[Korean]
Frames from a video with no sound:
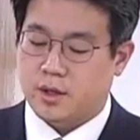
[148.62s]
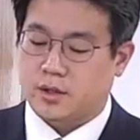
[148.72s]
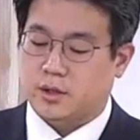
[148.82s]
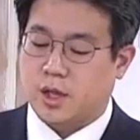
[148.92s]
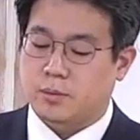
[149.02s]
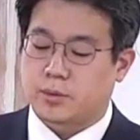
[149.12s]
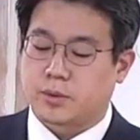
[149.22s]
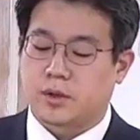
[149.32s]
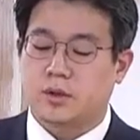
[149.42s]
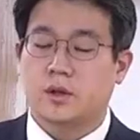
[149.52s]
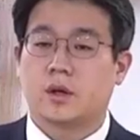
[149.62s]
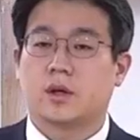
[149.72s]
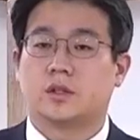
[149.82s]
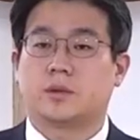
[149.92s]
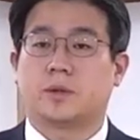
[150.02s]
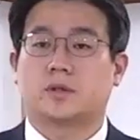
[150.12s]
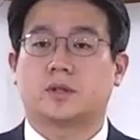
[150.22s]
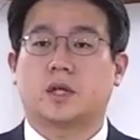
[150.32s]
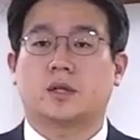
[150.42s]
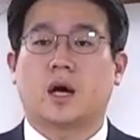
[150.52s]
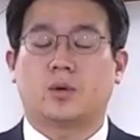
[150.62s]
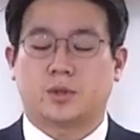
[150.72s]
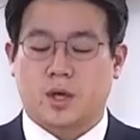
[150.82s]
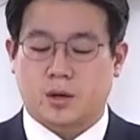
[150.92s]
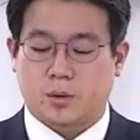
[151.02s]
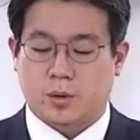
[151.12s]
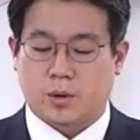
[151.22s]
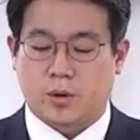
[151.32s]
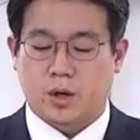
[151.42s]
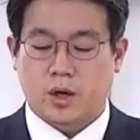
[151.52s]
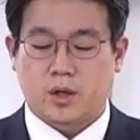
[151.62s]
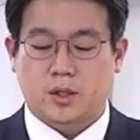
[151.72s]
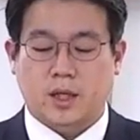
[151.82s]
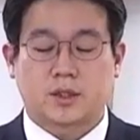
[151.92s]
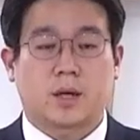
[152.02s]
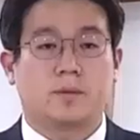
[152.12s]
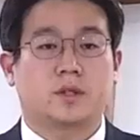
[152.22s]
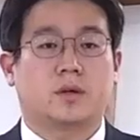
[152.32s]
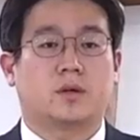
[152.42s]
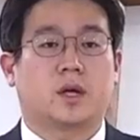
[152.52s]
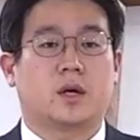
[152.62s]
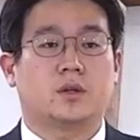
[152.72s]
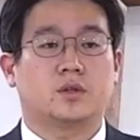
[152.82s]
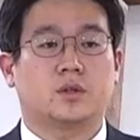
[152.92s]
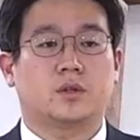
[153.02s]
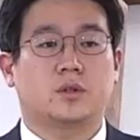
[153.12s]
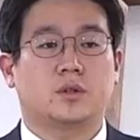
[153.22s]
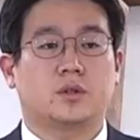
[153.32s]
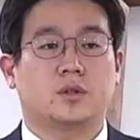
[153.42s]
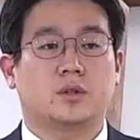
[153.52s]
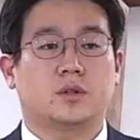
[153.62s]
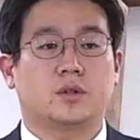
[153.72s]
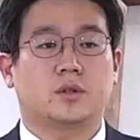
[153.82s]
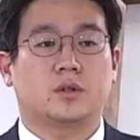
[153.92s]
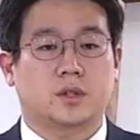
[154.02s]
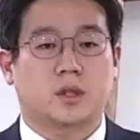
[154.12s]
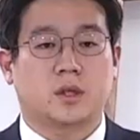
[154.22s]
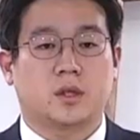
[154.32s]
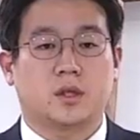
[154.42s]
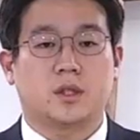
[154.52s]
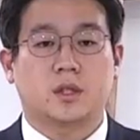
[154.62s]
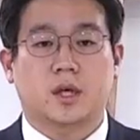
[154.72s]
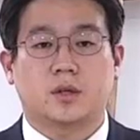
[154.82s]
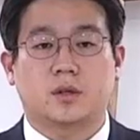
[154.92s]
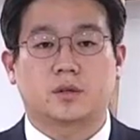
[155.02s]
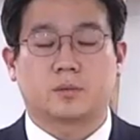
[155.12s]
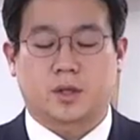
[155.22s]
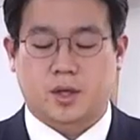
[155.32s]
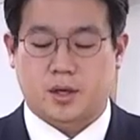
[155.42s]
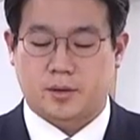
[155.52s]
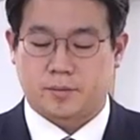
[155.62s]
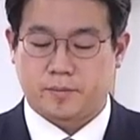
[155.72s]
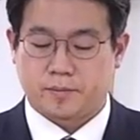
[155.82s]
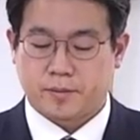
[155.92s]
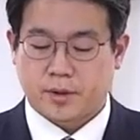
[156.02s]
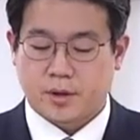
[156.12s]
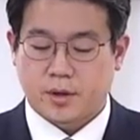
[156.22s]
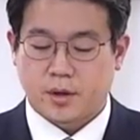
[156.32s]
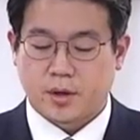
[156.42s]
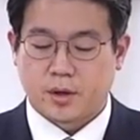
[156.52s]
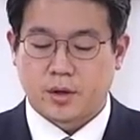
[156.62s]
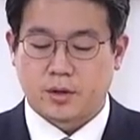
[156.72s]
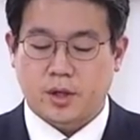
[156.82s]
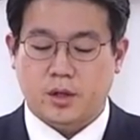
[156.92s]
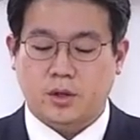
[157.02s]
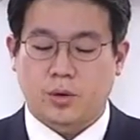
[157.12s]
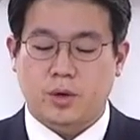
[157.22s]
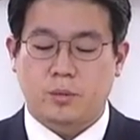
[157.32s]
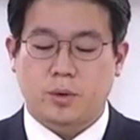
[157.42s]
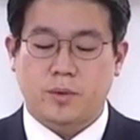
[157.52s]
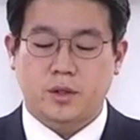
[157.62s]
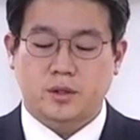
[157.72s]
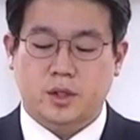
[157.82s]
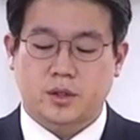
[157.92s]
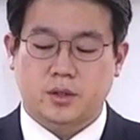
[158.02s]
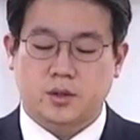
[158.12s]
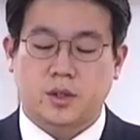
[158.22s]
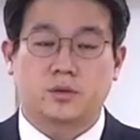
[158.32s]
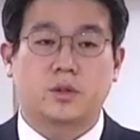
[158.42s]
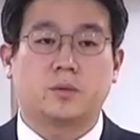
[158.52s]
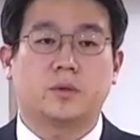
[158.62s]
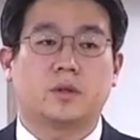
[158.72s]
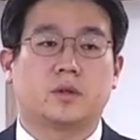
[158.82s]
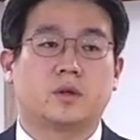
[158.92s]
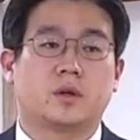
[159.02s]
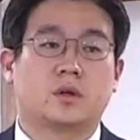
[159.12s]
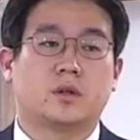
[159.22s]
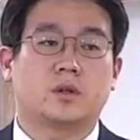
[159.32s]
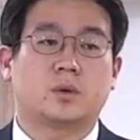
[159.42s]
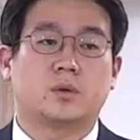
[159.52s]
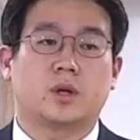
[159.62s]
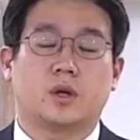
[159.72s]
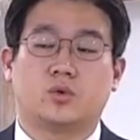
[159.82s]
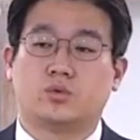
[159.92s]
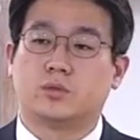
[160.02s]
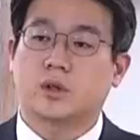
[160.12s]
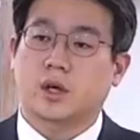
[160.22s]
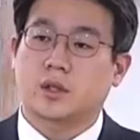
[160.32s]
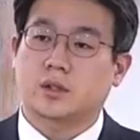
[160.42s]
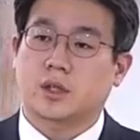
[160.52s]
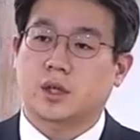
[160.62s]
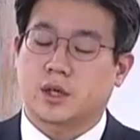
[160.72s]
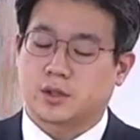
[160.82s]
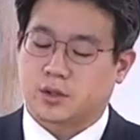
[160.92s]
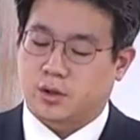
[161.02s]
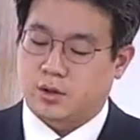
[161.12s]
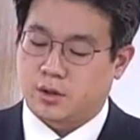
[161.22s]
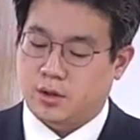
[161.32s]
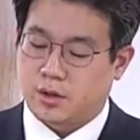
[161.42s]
그래서 대부분은 집에서 그냥 나오지 않고 낮잠을 자거나 쉬는 시간으로 했던 것이 이 시간이었습니다. 그런데 더위에 목마른 상태에서 예수님은 그 동네의 우물가를 찾아가시죠.